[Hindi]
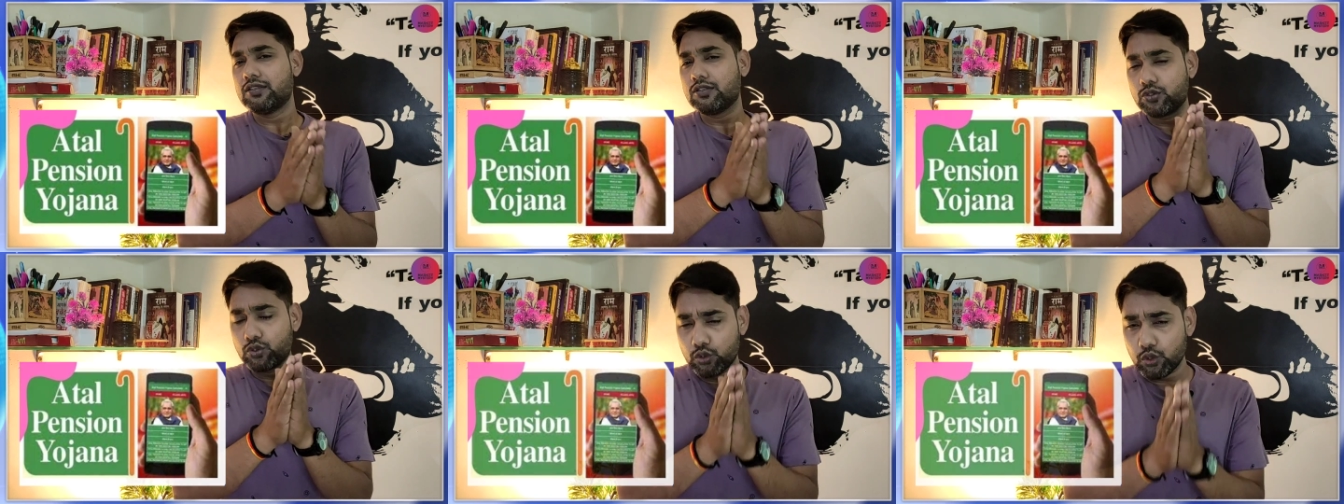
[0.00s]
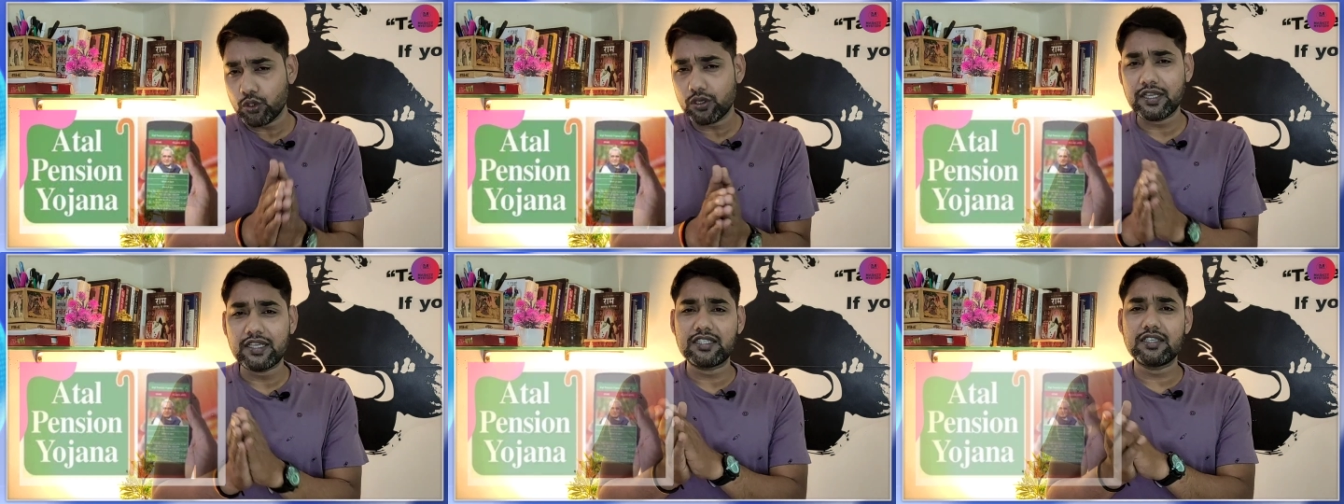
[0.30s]
जो
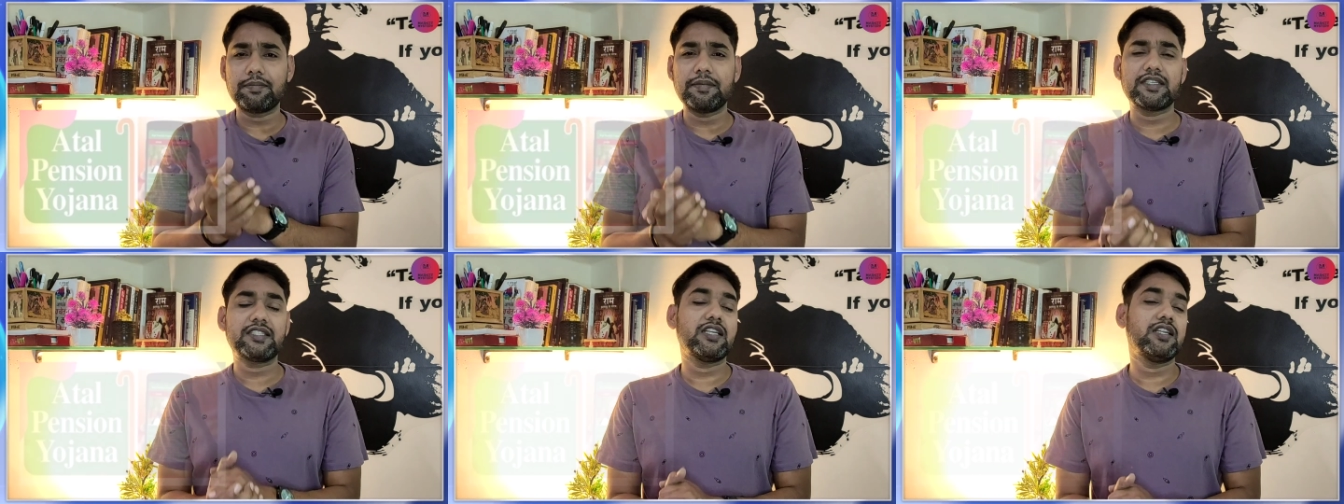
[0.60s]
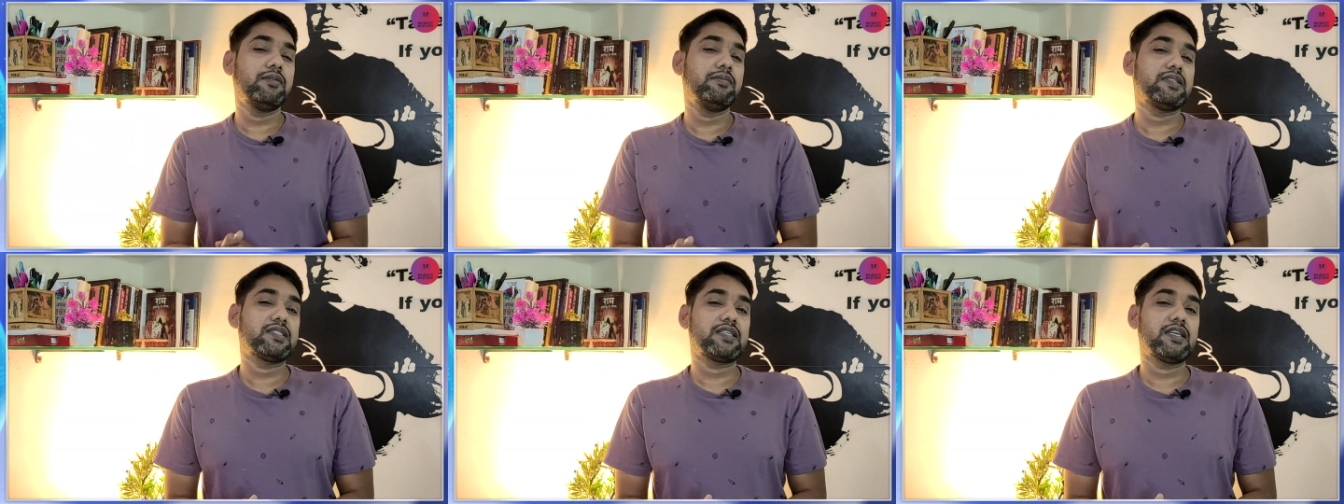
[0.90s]
छोटा सा
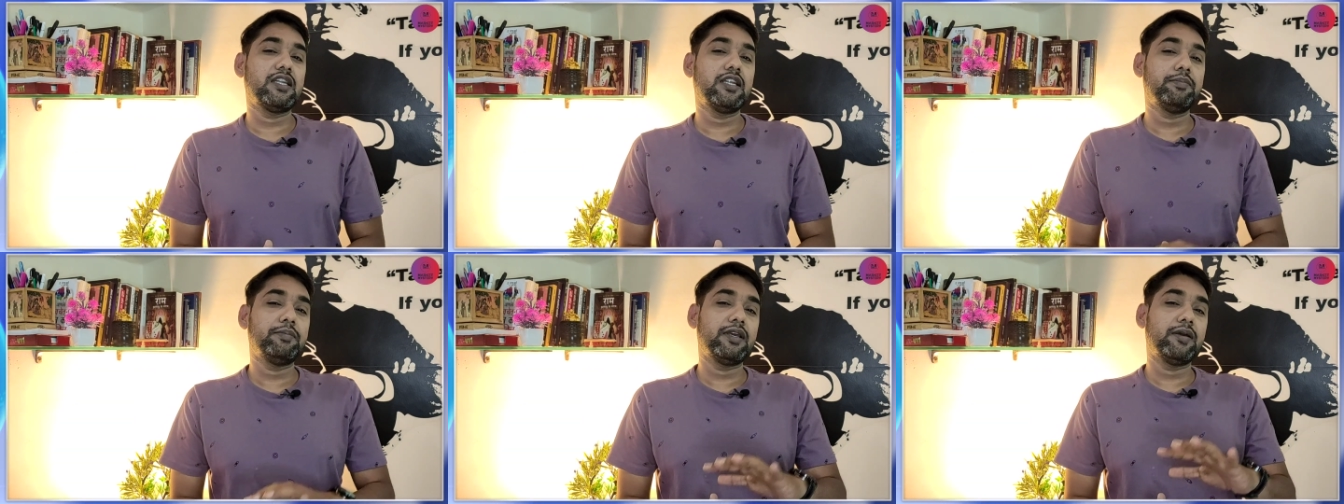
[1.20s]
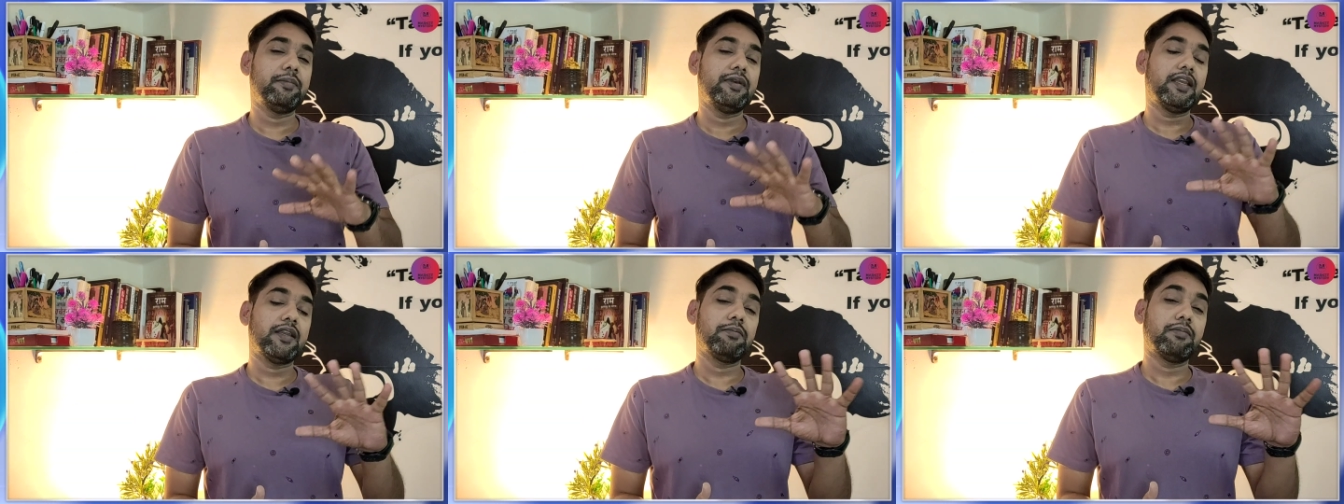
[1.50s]
पैसा निवेश करने
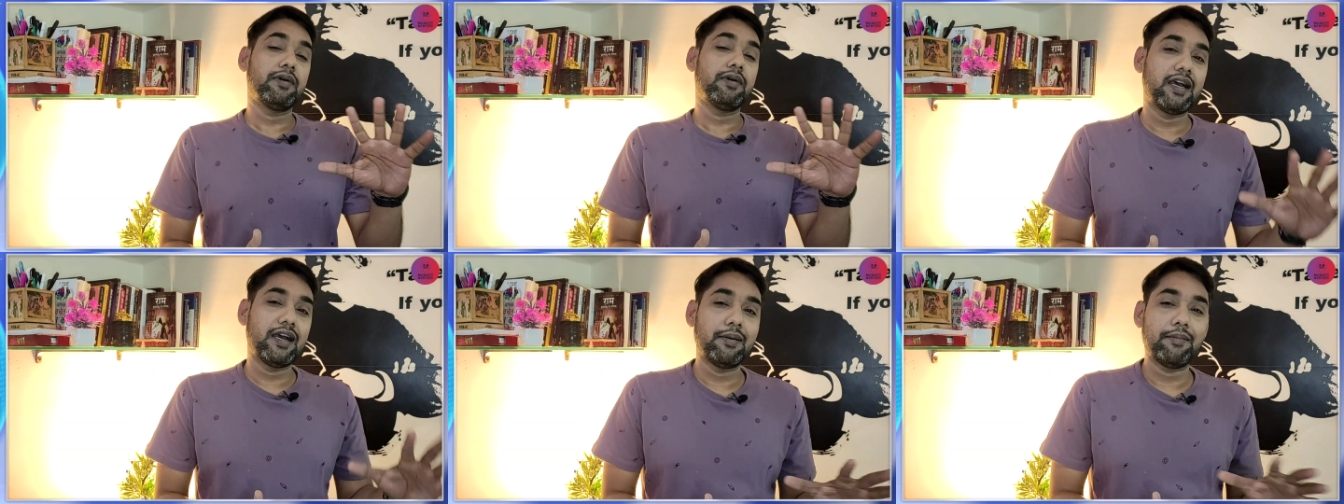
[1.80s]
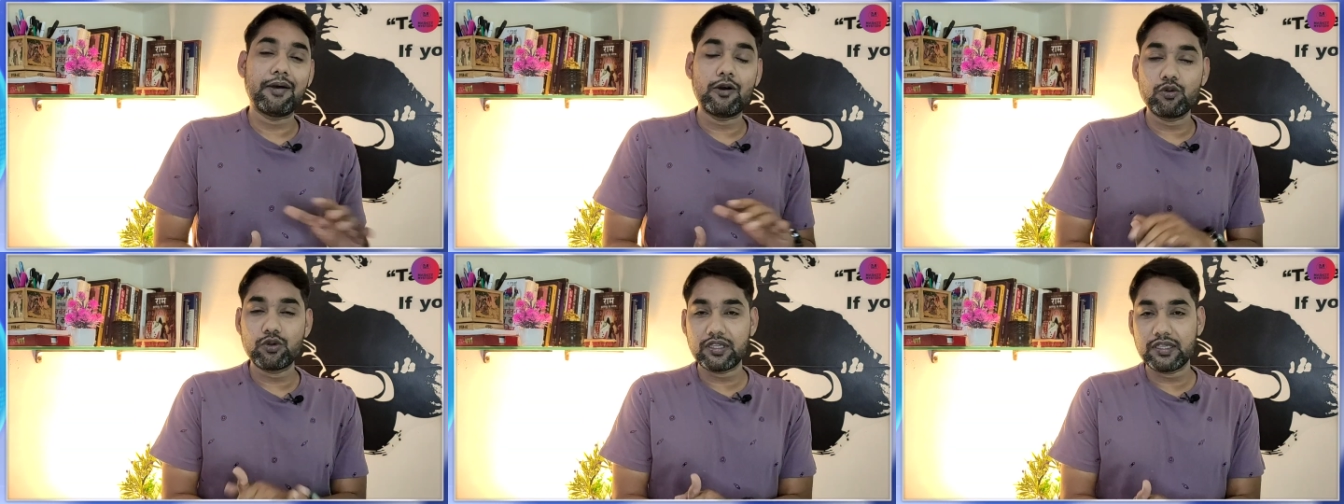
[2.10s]
पे हमें एक बड़ा
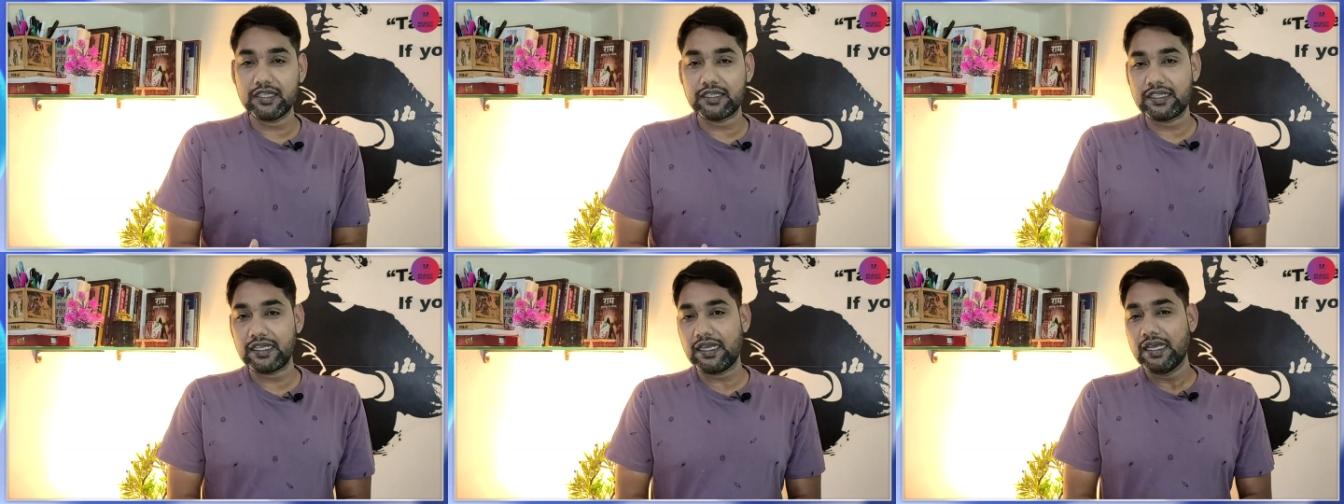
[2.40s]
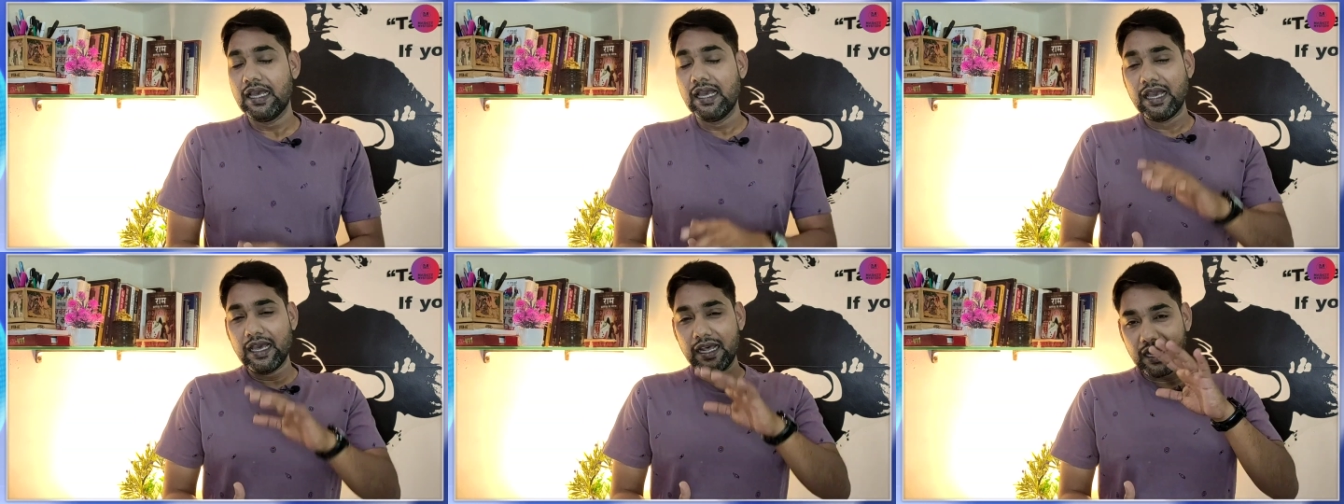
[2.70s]
अमाउंट देती है